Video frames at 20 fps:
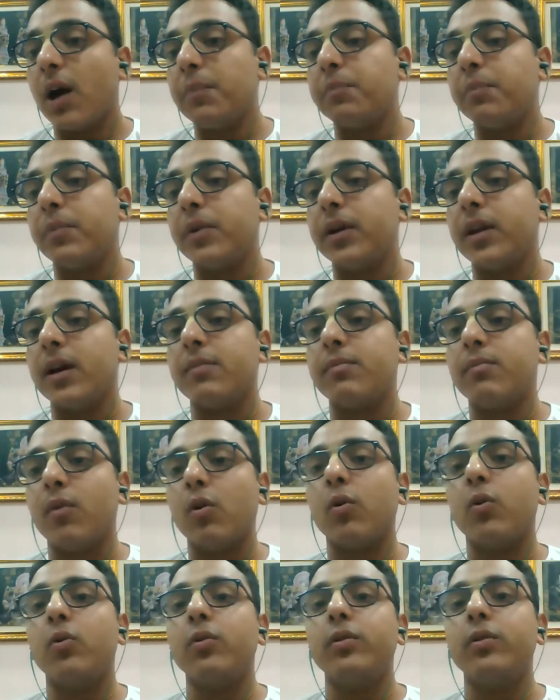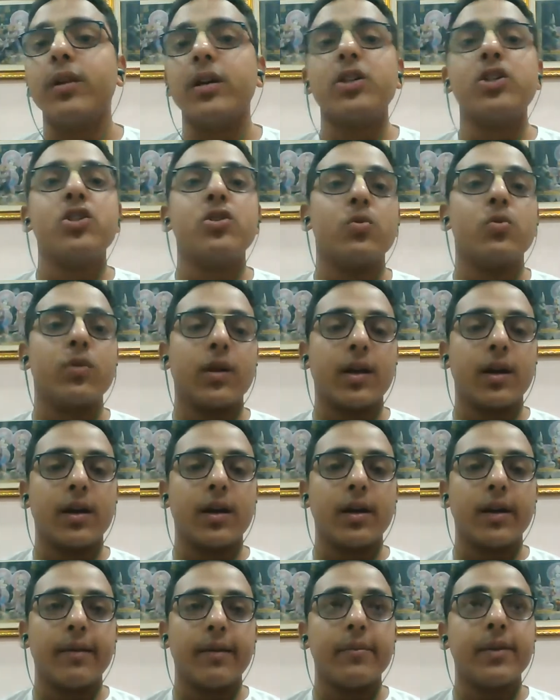अब मेरा मोह नष्ट हो गया
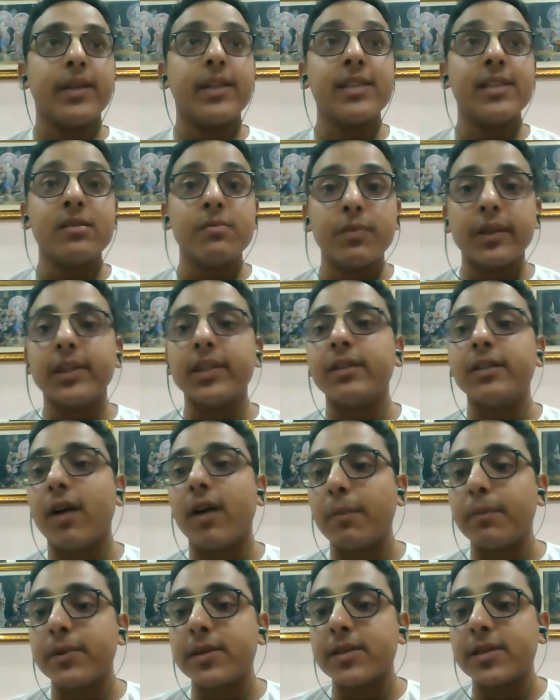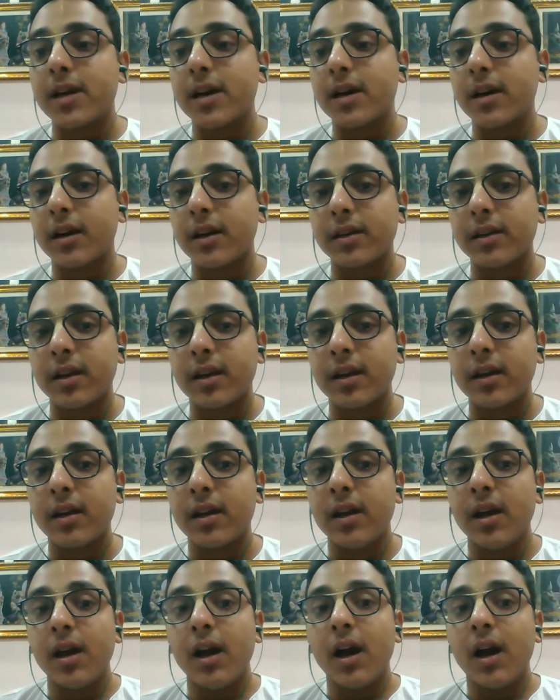है मेरी स्मृति वापस आ गई है